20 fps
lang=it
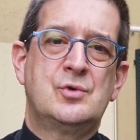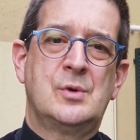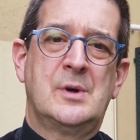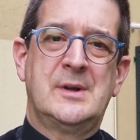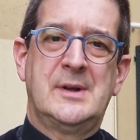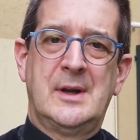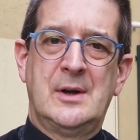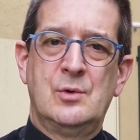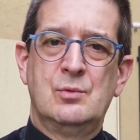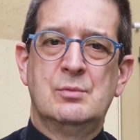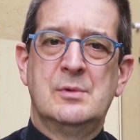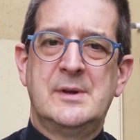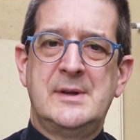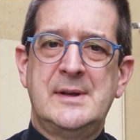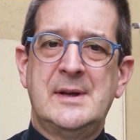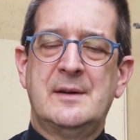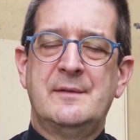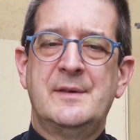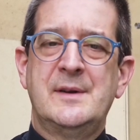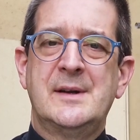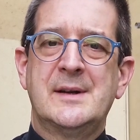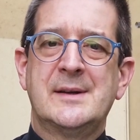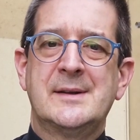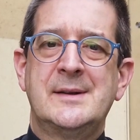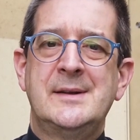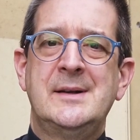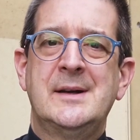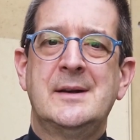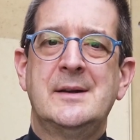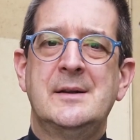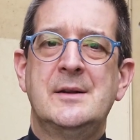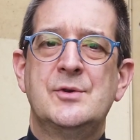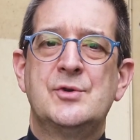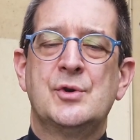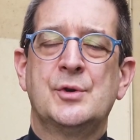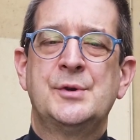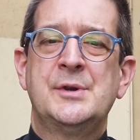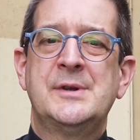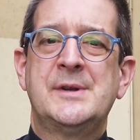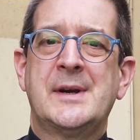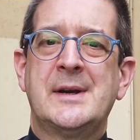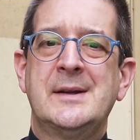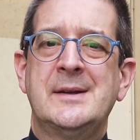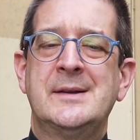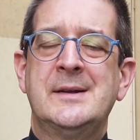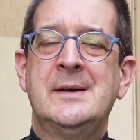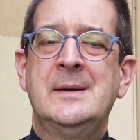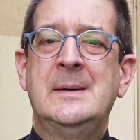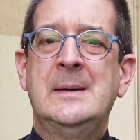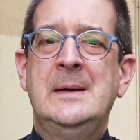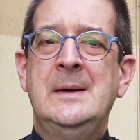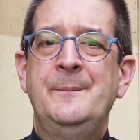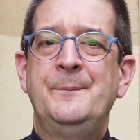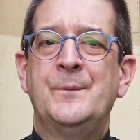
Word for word: cioè dal lunedì al venerdì alle 18.30,